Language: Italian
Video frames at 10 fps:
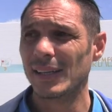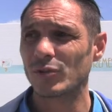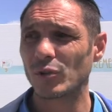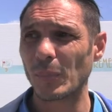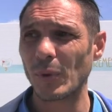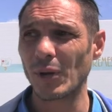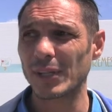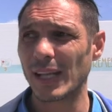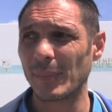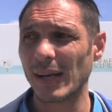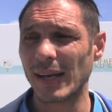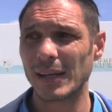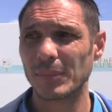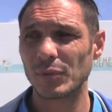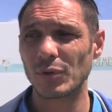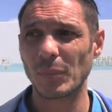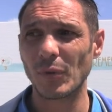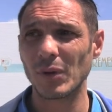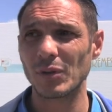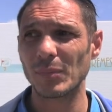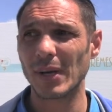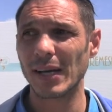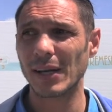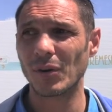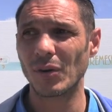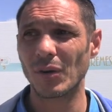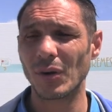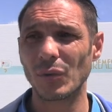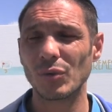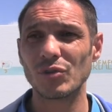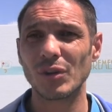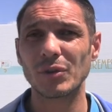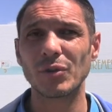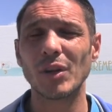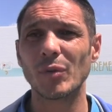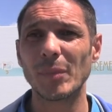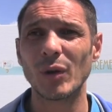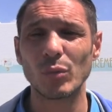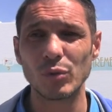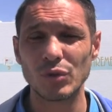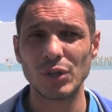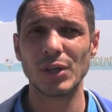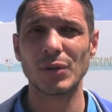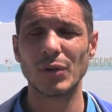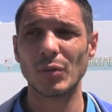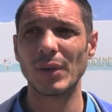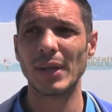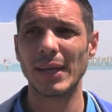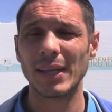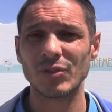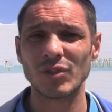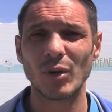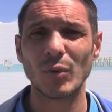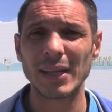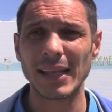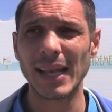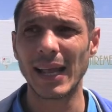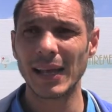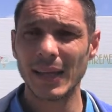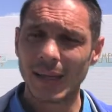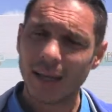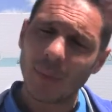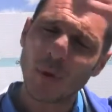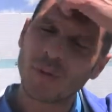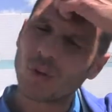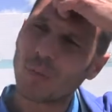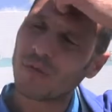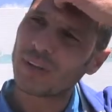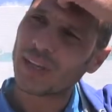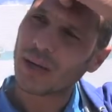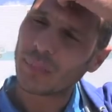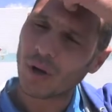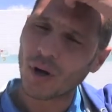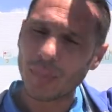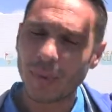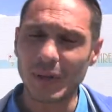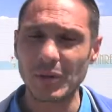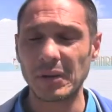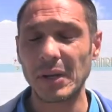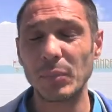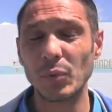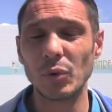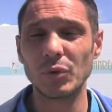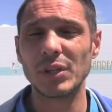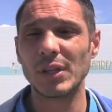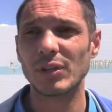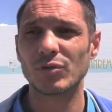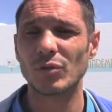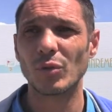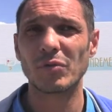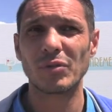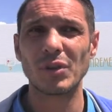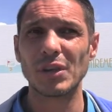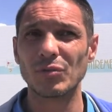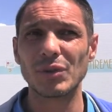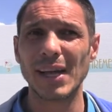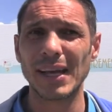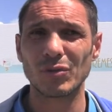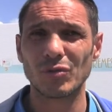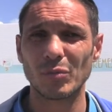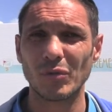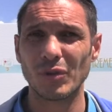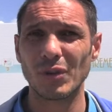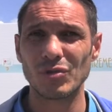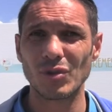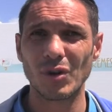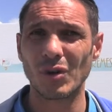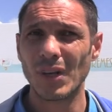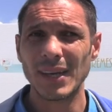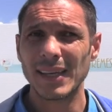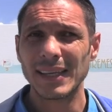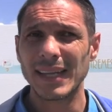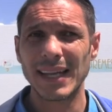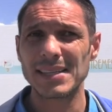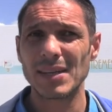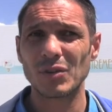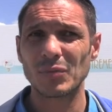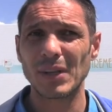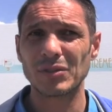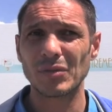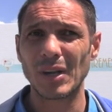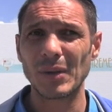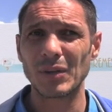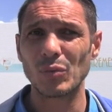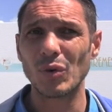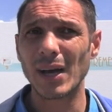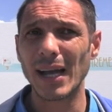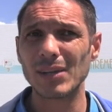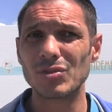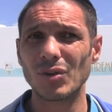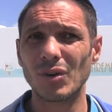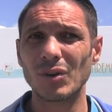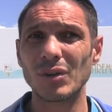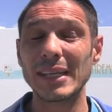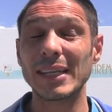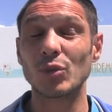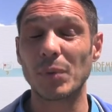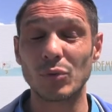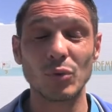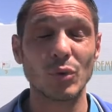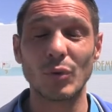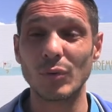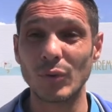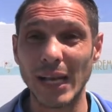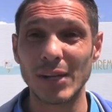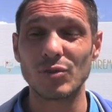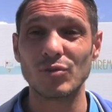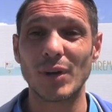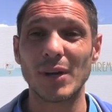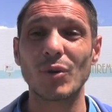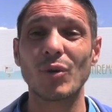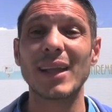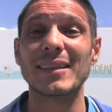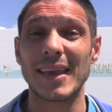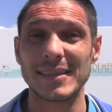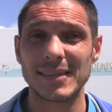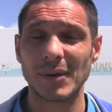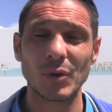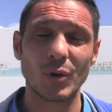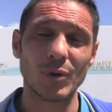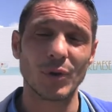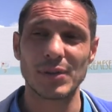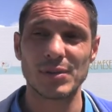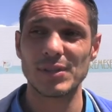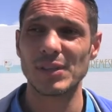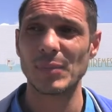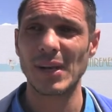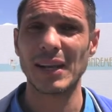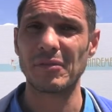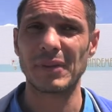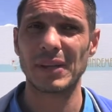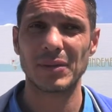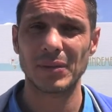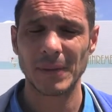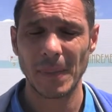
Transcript: sotto porta, ma purtroppo quando ti mancano alcuni giocatori come Manuel Buccino, come Giacomo Latella, abbiamo fatto un po' fatica, però ripeto, ai punti, sotto profilo del risultato, sotto profilo del gioco, i ragazzi hanno espresso veramente un buon calcio e soprattutto un calcio giocato con la testa, quello che gli ho chiesto in settimana l'hanno fatto.